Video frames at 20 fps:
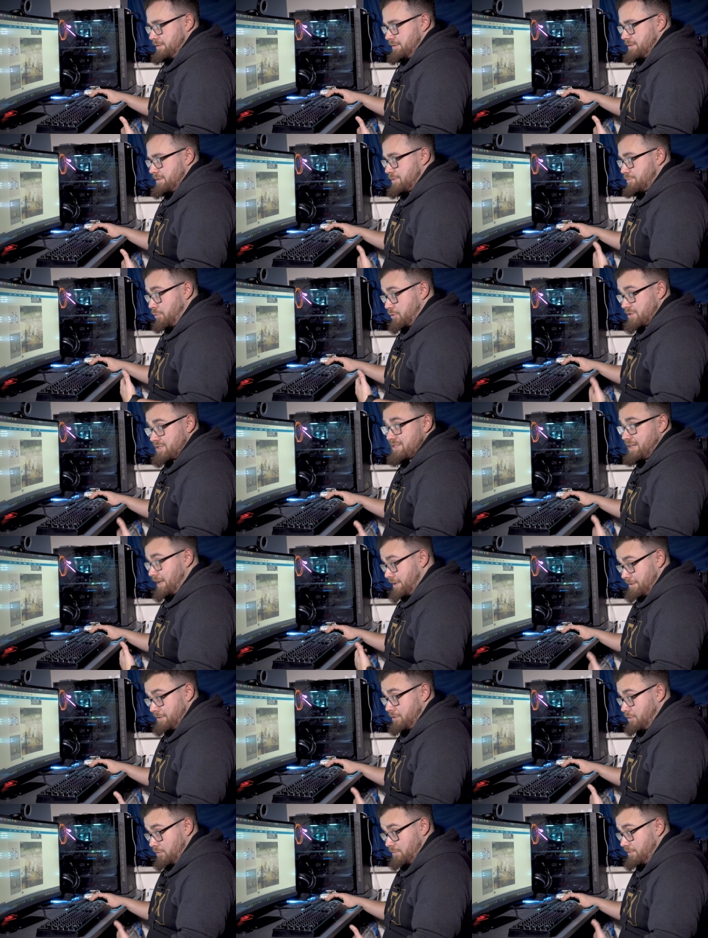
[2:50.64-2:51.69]
e, z
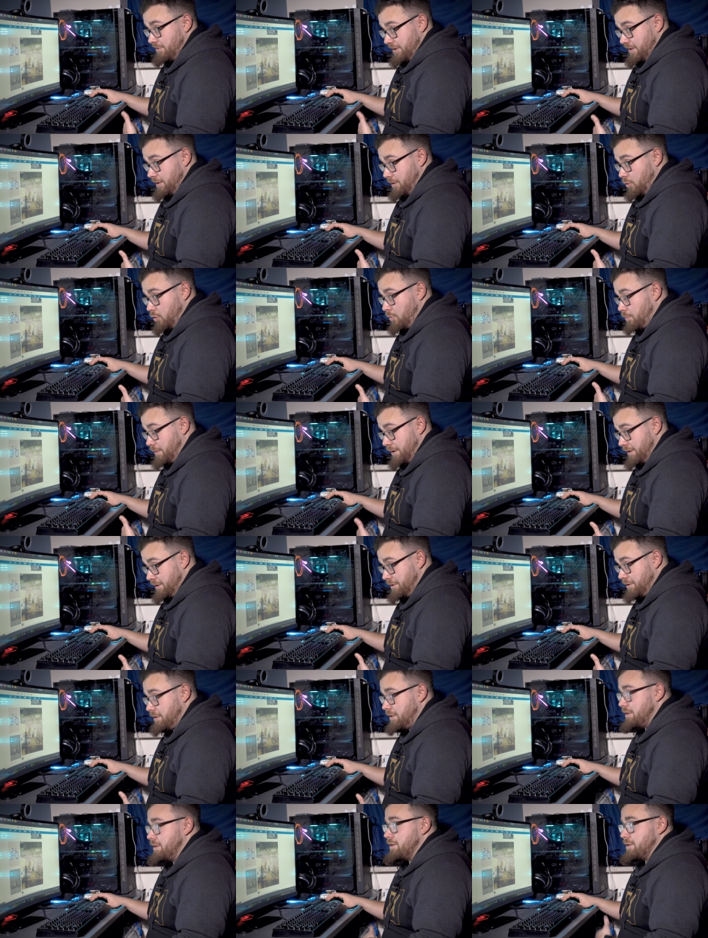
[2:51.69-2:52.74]
podstajni
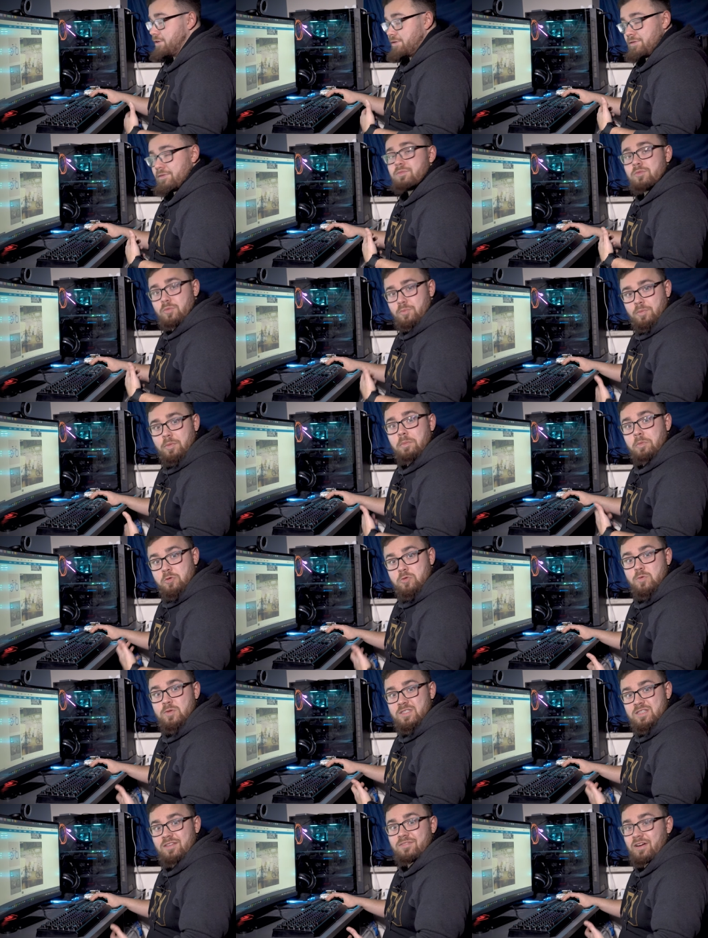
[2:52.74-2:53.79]
Orbei no po
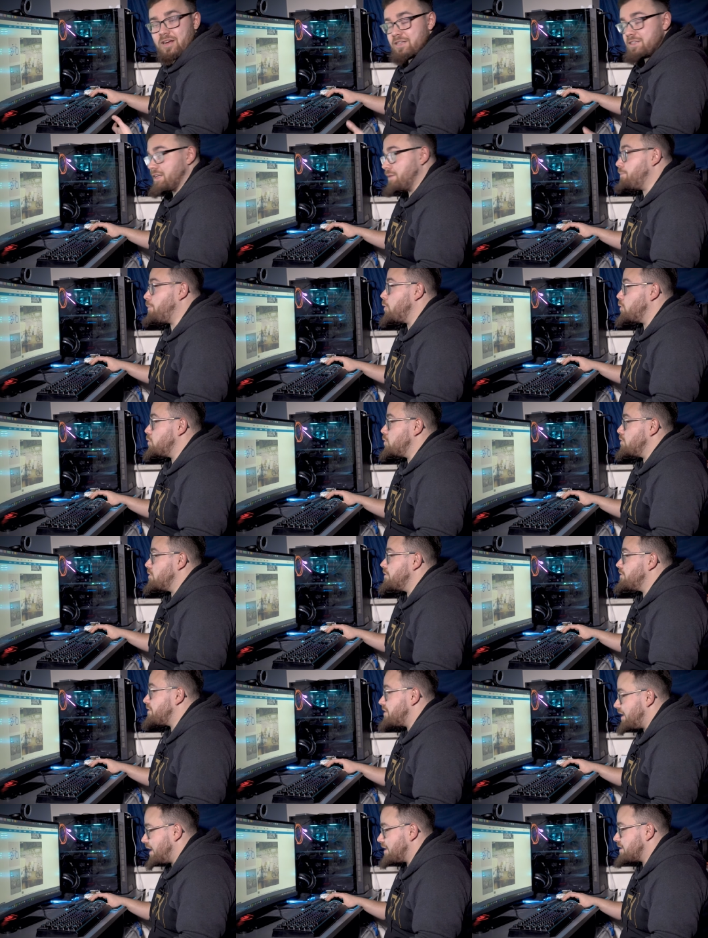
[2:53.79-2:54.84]
prostu stawali na podium
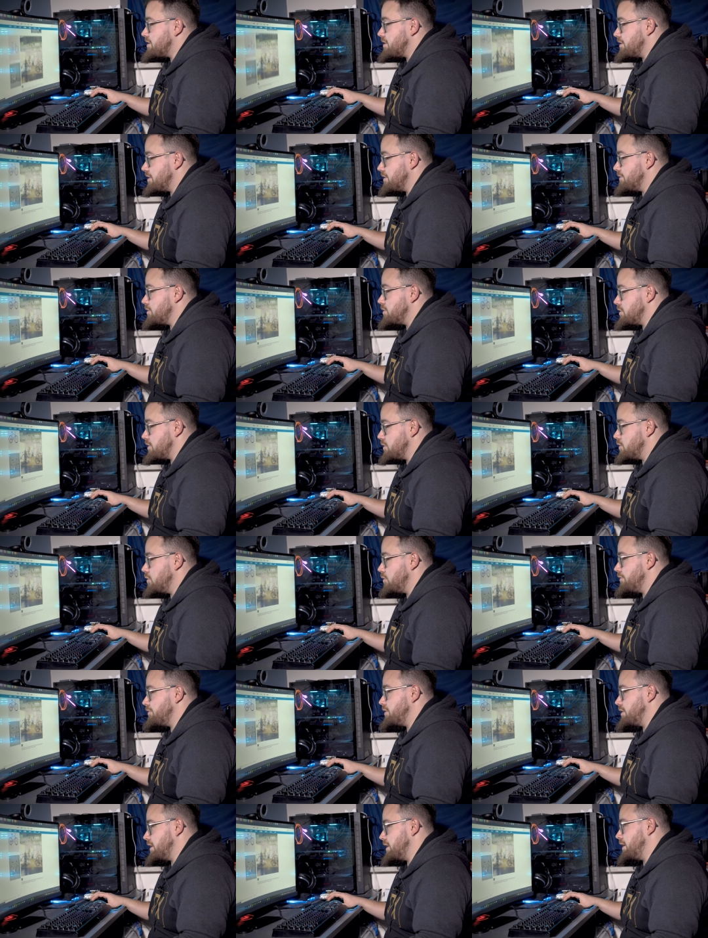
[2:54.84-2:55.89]
w trakcie tych
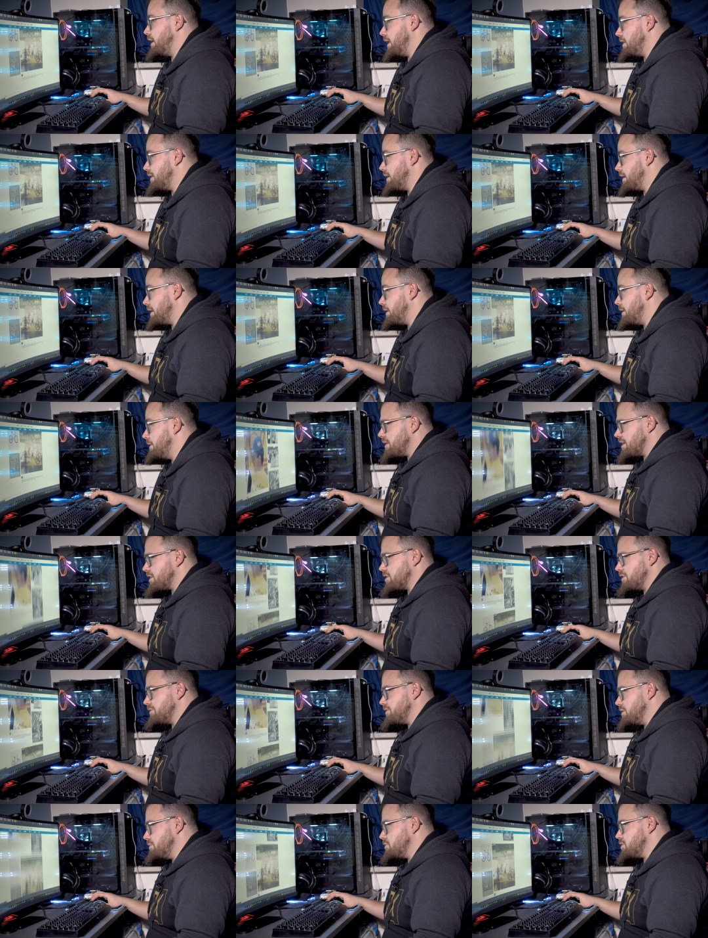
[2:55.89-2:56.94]
wyścigów w tych latach.
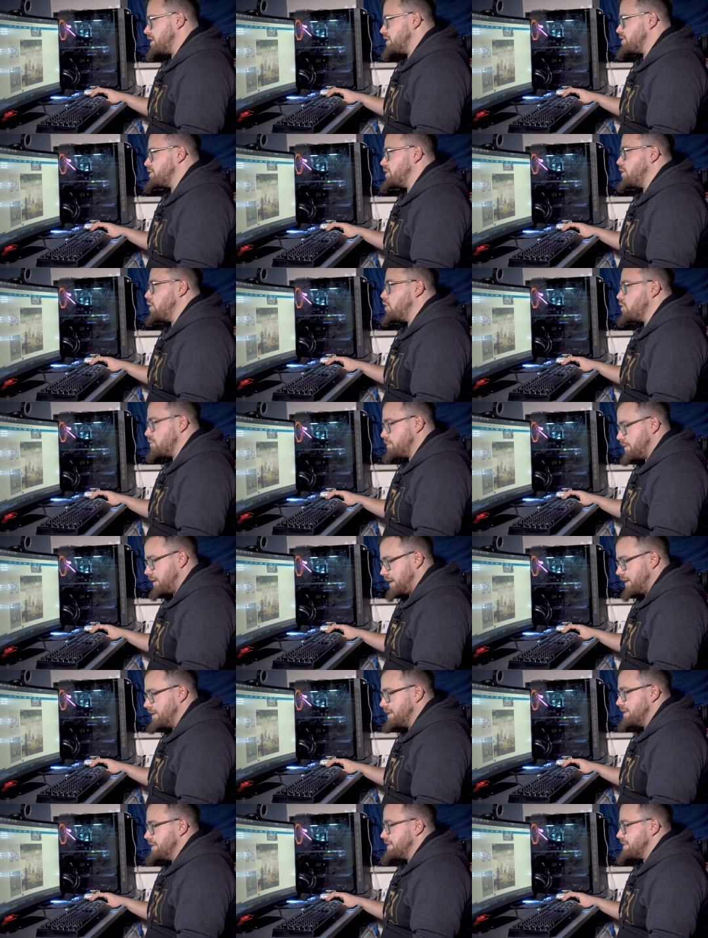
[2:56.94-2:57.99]
Także w tym czasie Orbea
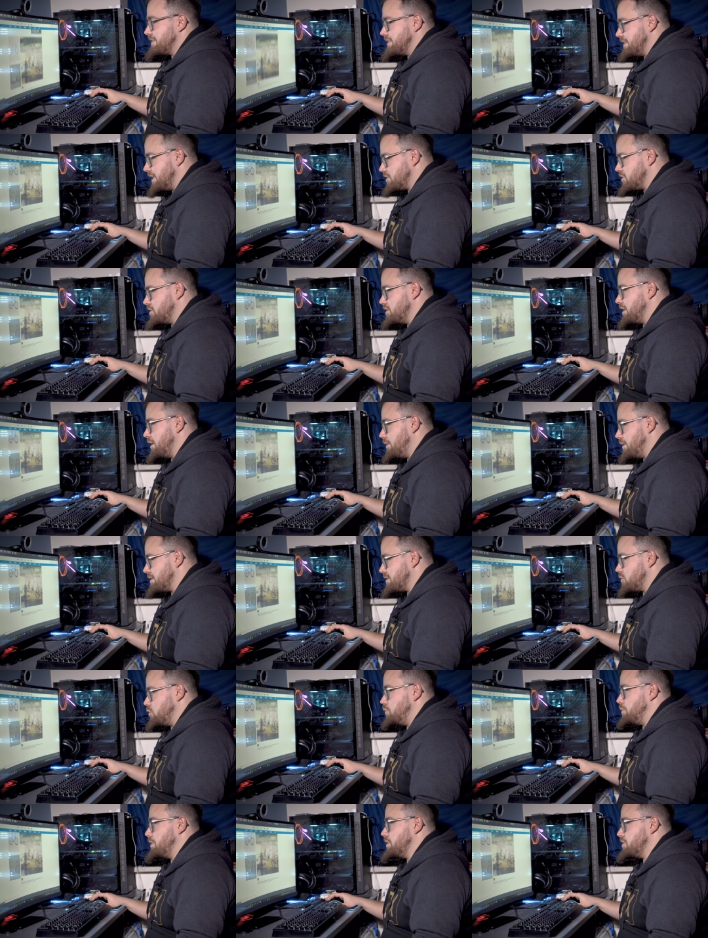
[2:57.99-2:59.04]
zaczynała
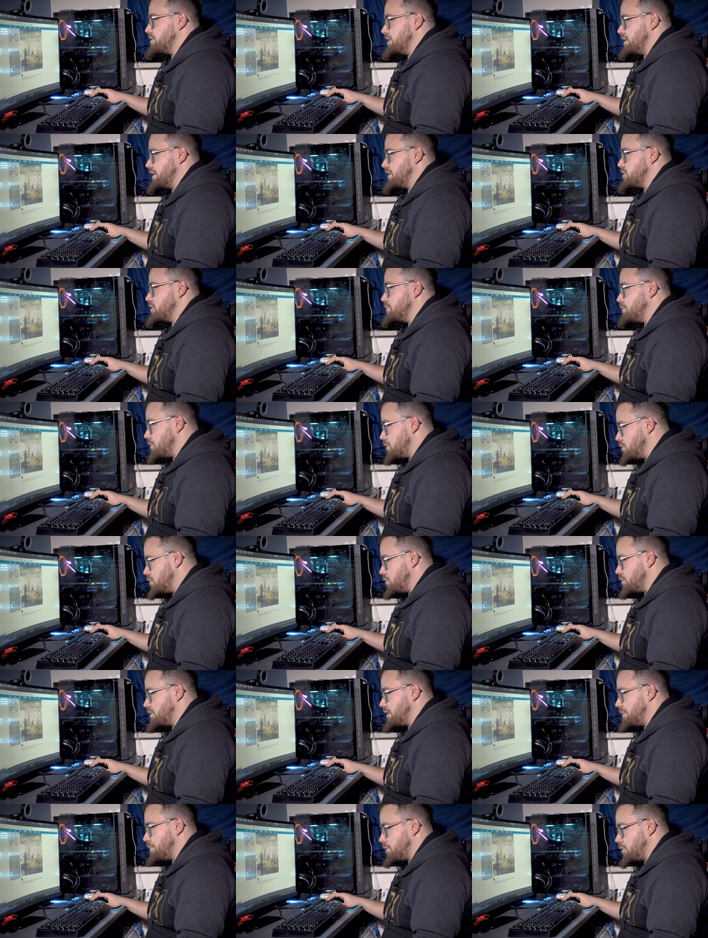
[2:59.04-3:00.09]
skupiać się także
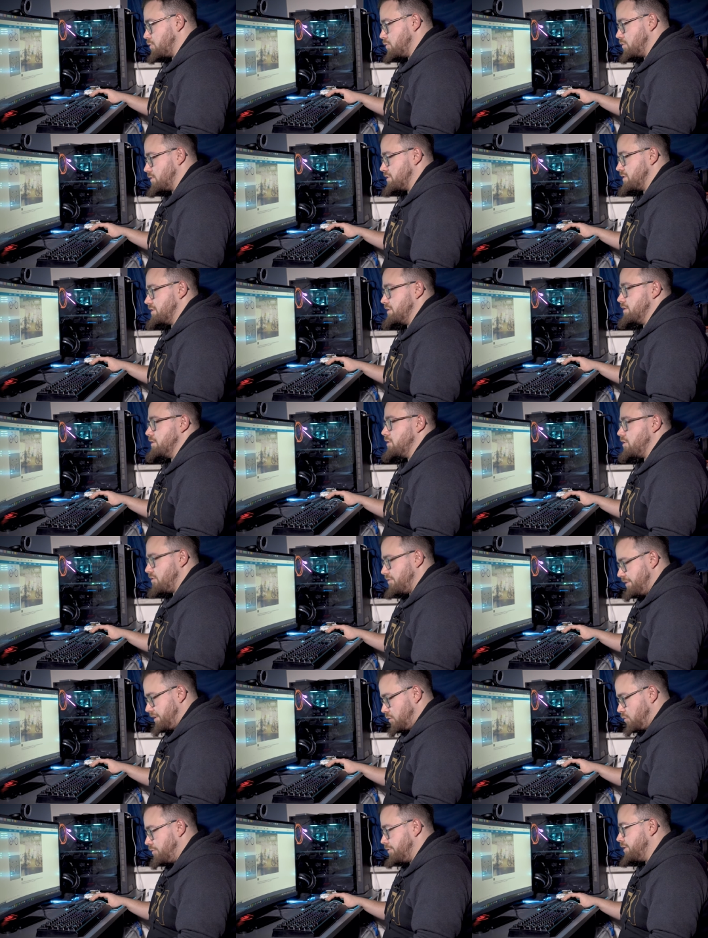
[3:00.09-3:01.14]
produkt na produkcji
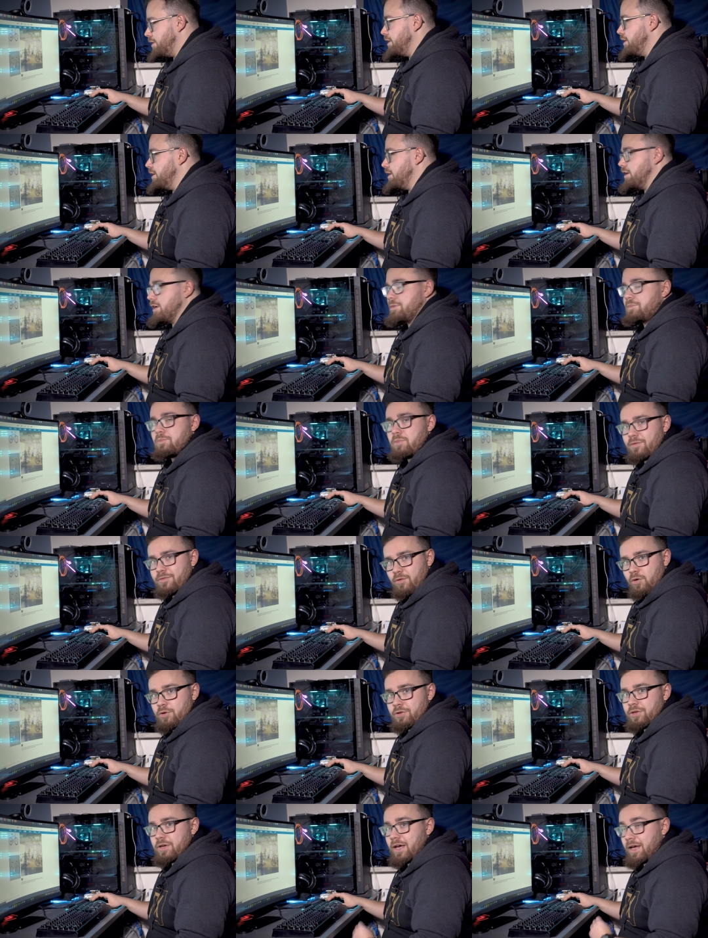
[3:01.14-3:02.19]
rowerów
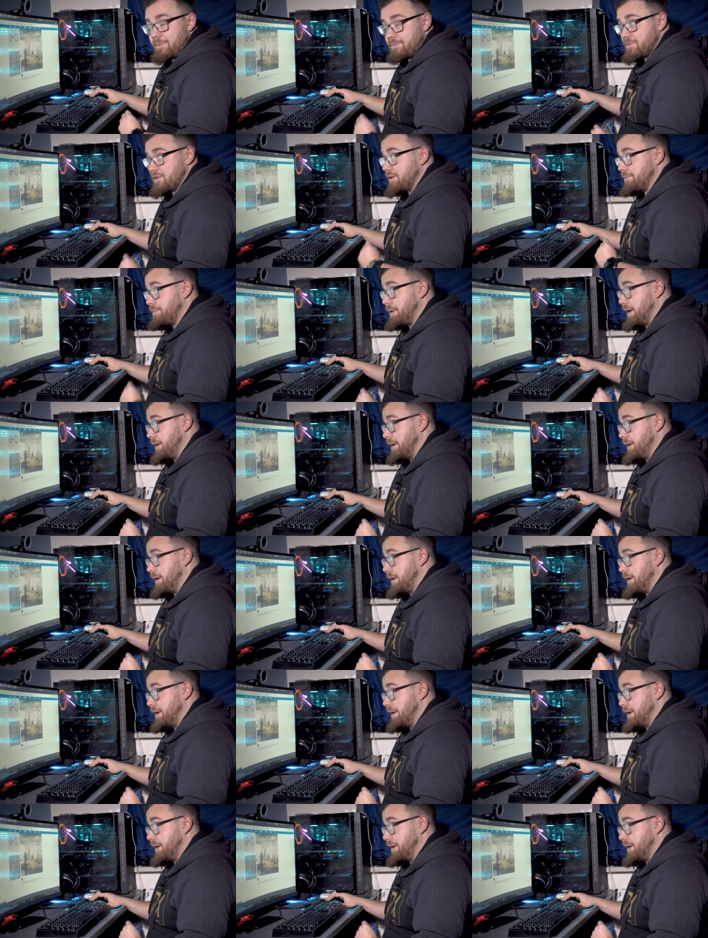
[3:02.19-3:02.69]
powoli MTB,